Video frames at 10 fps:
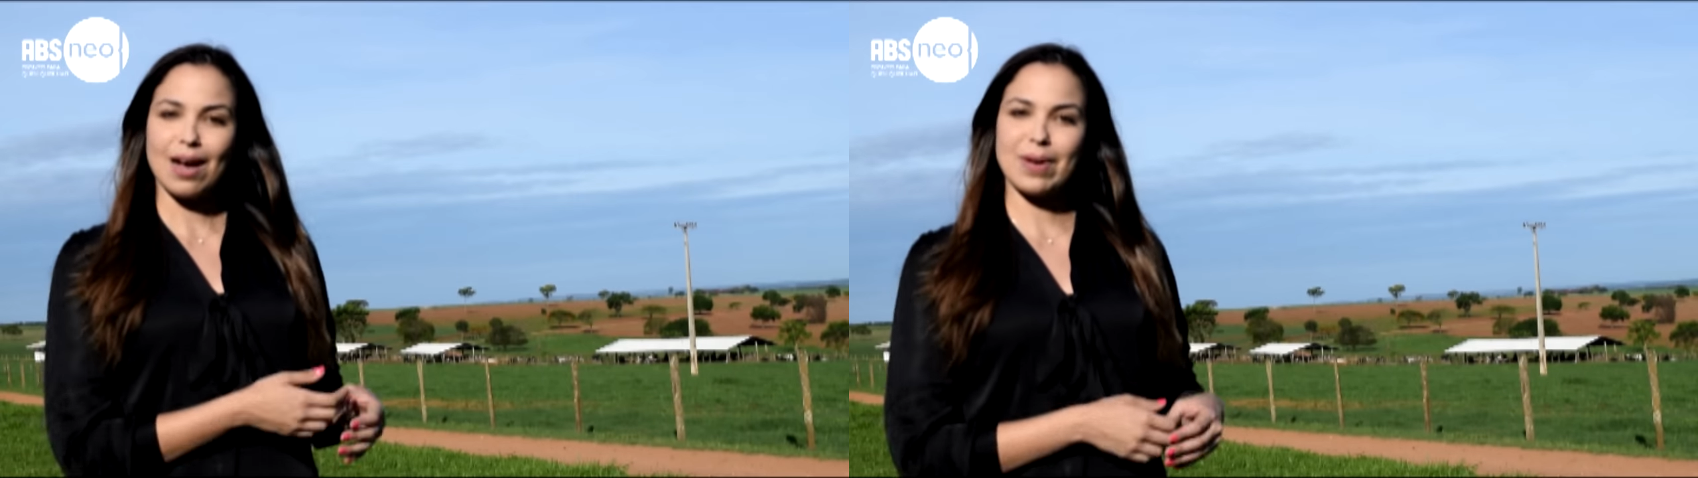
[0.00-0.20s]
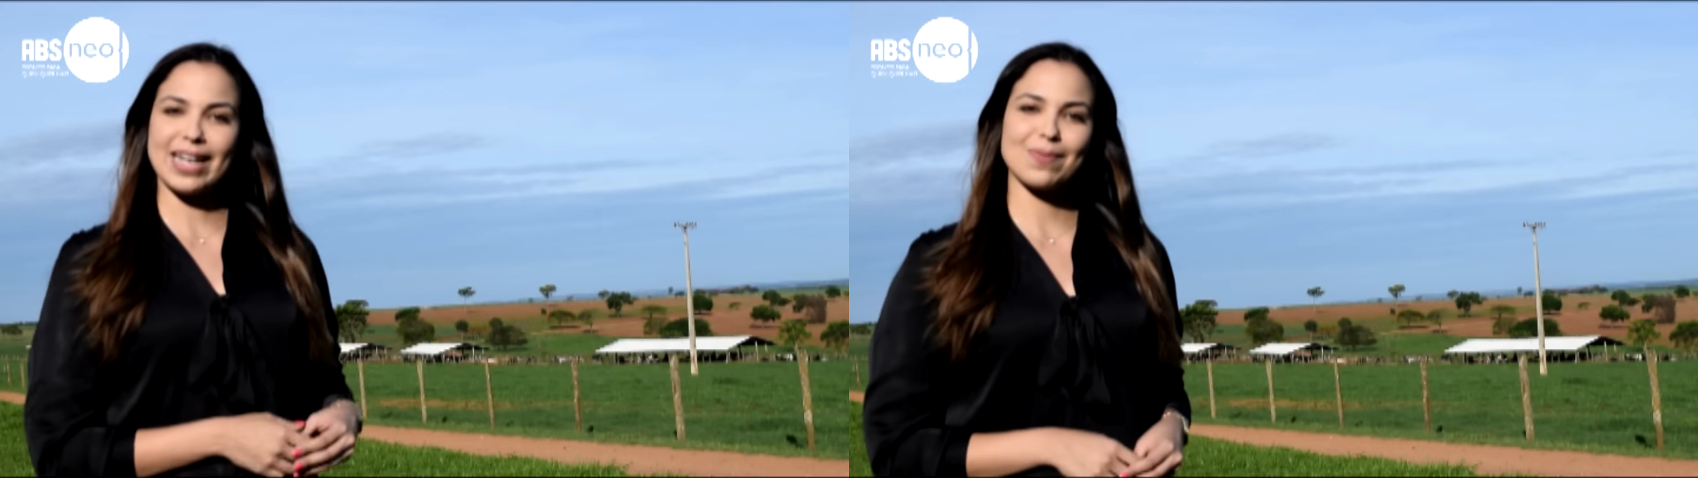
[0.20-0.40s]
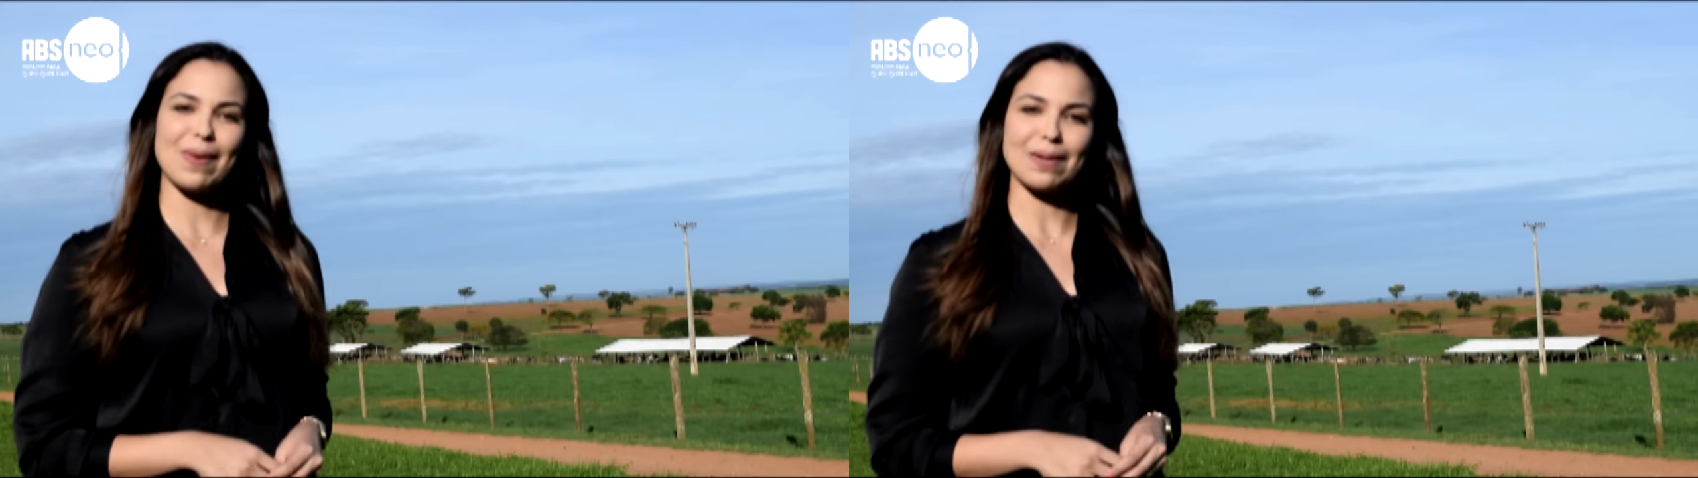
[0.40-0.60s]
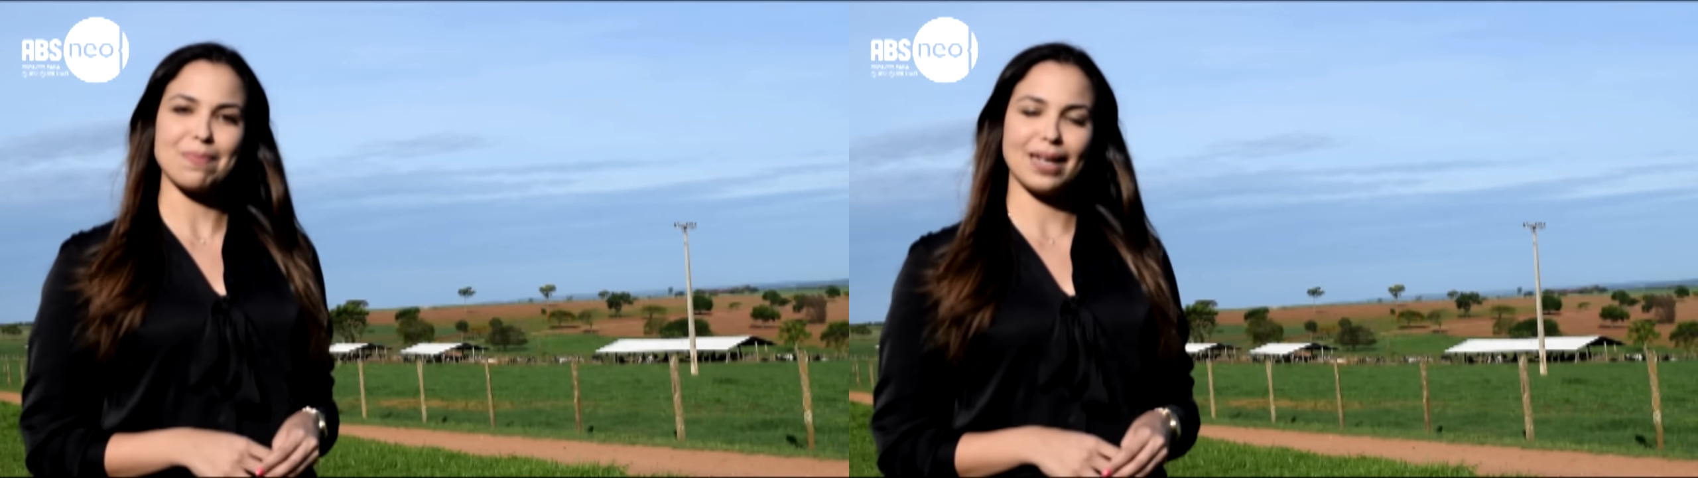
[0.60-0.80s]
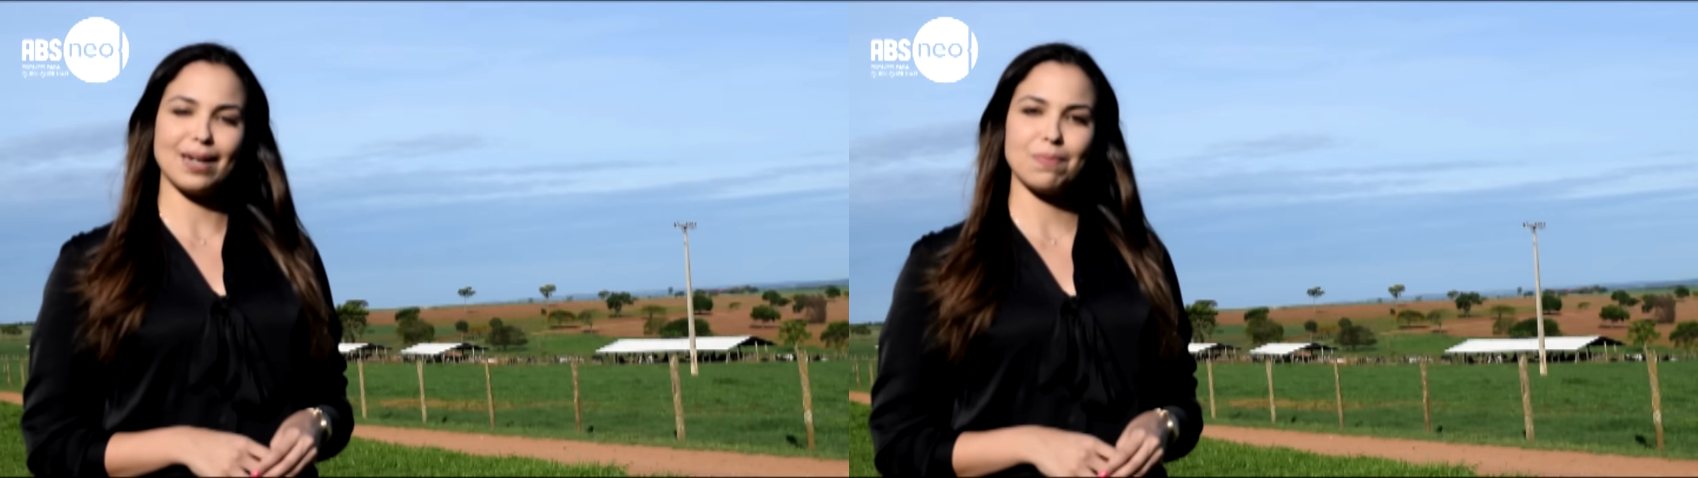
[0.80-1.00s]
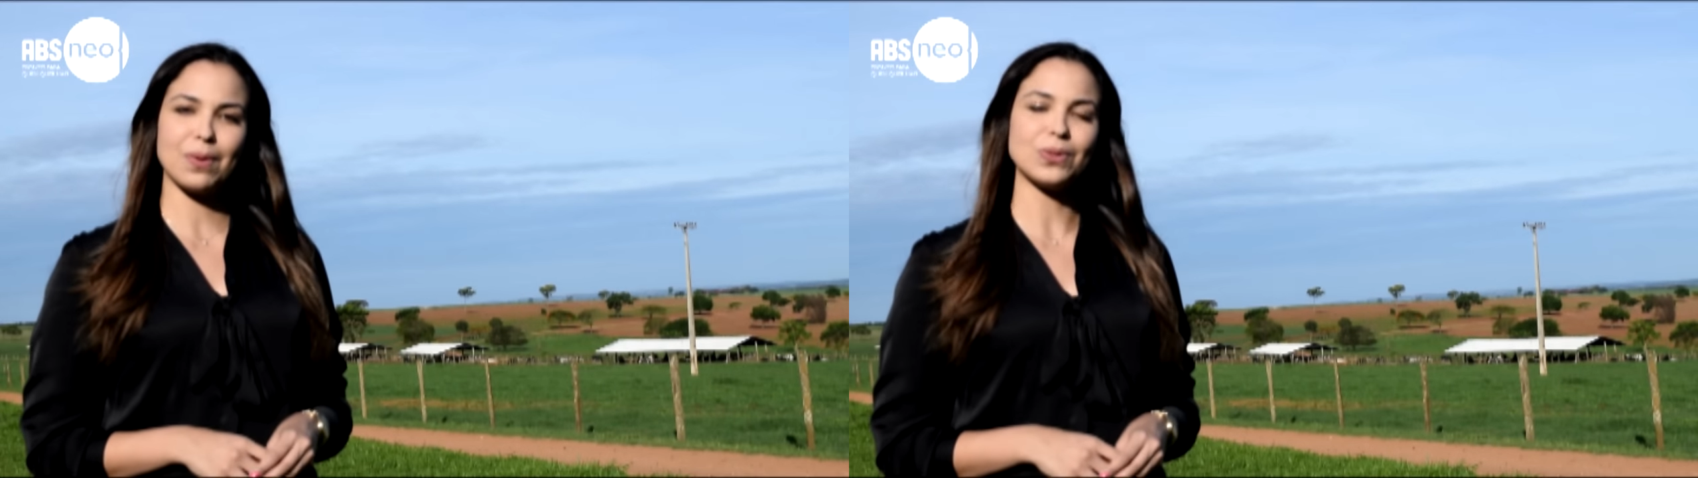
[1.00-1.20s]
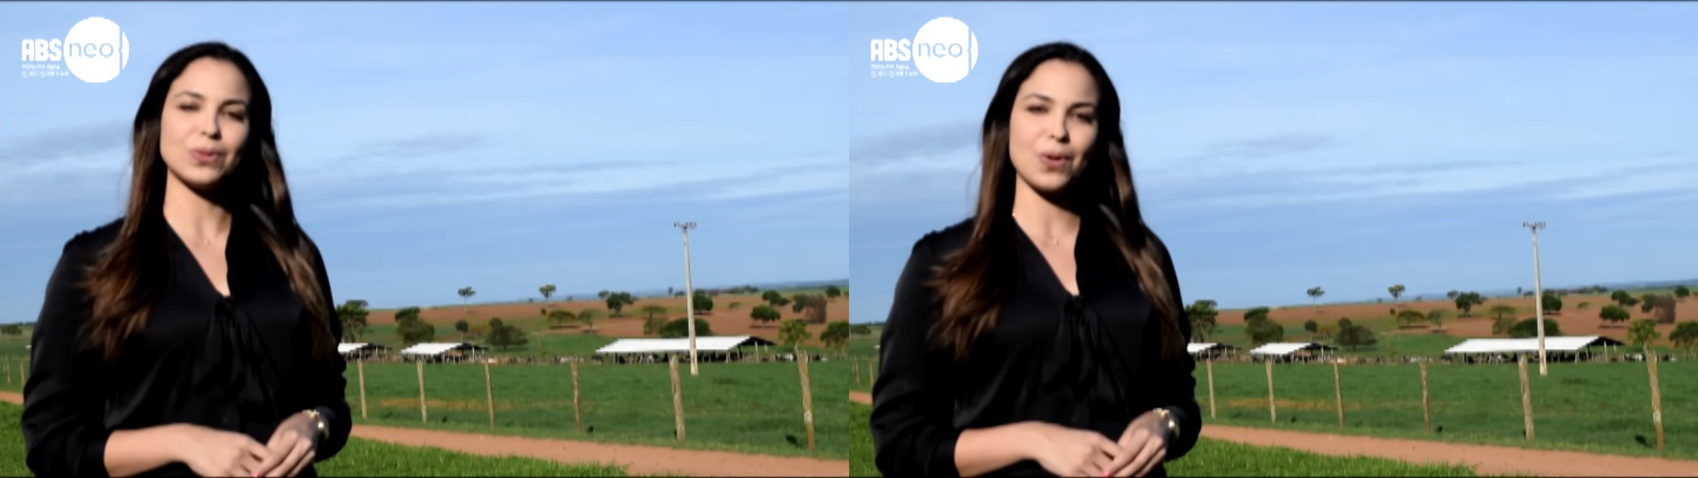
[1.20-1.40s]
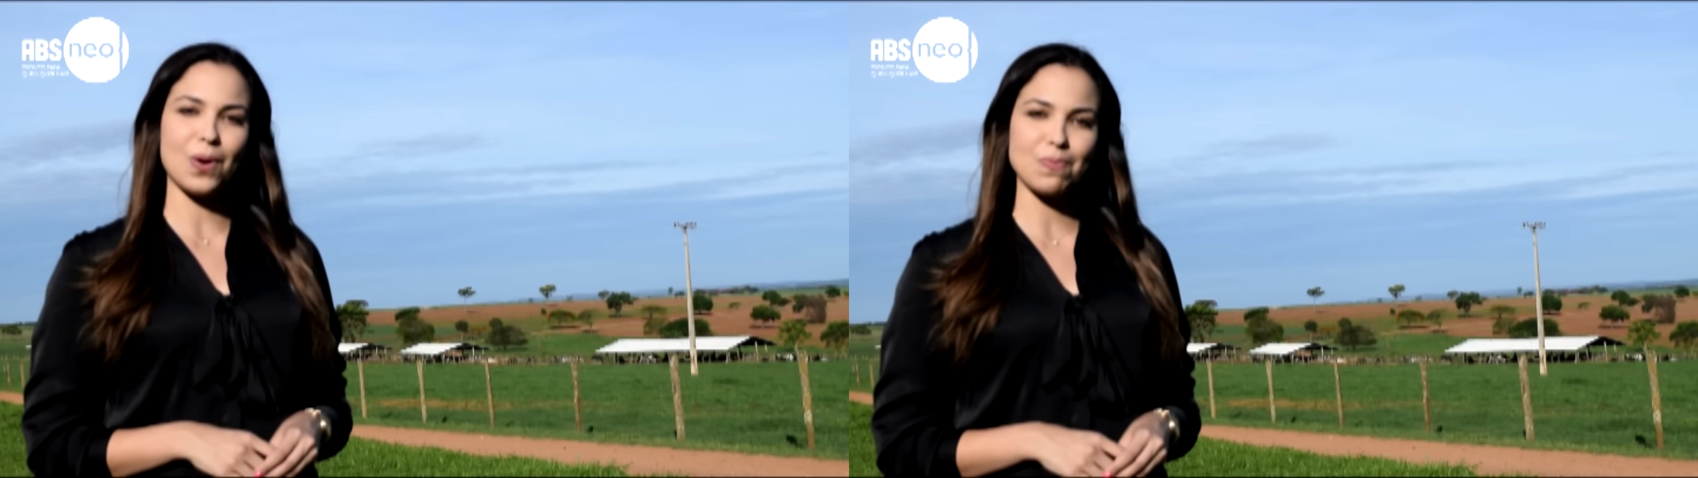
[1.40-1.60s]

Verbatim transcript: abstecplan.com.br